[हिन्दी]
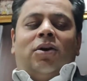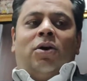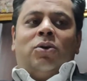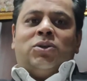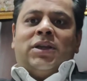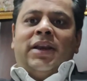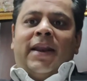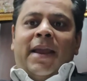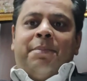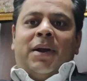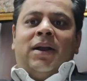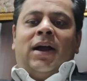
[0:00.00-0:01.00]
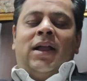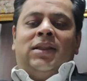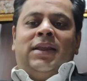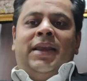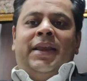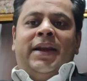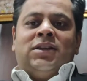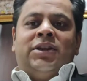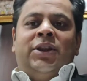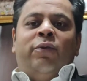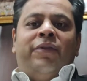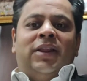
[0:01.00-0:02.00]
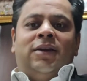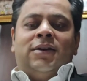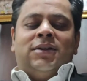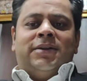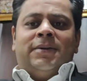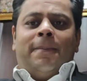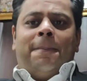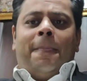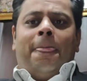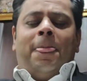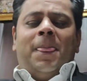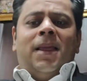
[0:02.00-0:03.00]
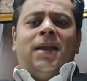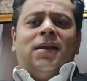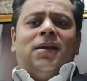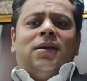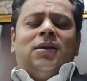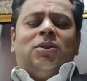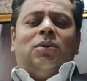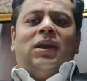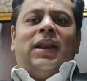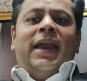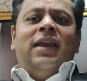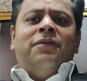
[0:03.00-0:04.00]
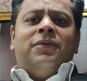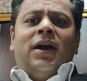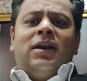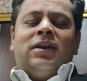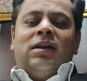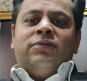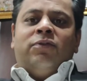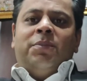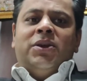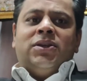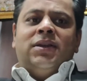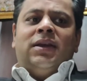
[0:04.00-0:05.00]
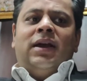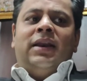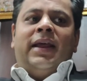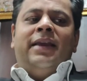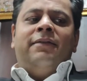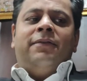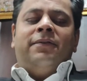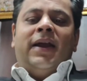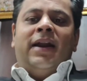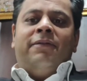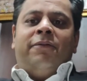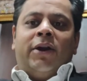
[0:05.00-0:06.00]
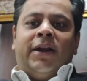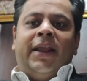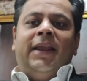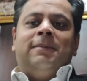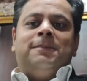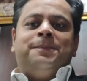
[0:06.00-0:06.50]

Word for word: और उसके नए पंख आ जाते हैं ही गेट्स न्यू फेदर्स तो लाइफ का ट्रांसफॉर्मेशन का लाइफ एट फोर्टी